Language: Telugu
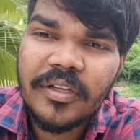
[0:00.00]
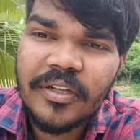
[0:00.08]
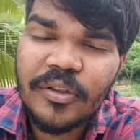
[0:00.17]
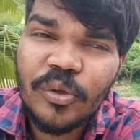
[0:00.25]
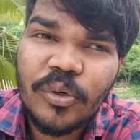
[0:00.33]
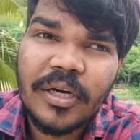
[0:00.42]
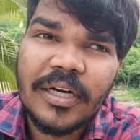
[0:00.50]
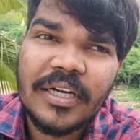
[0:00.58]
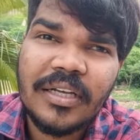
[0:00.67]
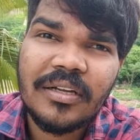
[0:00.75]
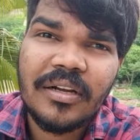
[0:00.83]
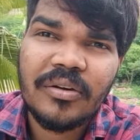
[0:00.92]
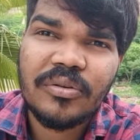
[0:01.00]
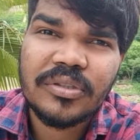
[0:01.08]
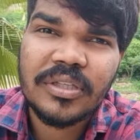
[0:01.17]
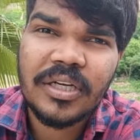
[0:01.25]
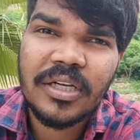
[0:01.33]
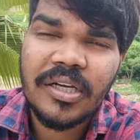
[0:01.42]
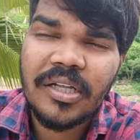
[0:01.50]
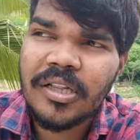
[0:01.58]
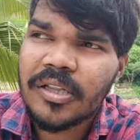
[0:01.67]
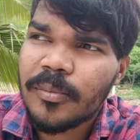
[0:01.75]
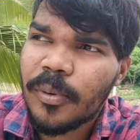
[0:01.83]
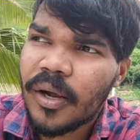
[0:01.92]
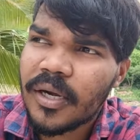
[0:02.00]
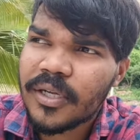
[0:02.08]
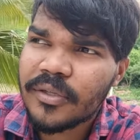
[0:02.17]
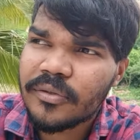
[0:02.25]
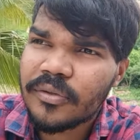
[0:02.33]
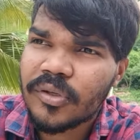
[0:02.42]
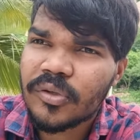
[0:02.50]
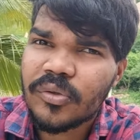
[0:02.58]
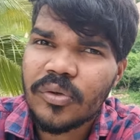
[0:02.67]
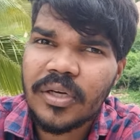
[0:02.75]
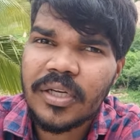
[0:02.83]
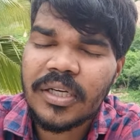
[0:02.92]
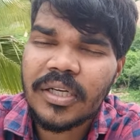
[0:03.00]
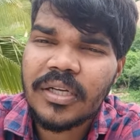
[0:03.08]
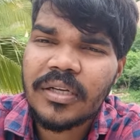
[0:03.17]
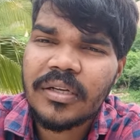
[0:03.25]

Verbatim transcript: ఎందుకంటే నాకు సరిగ్గా హెల్త్ బాగాలేదు అందుకనే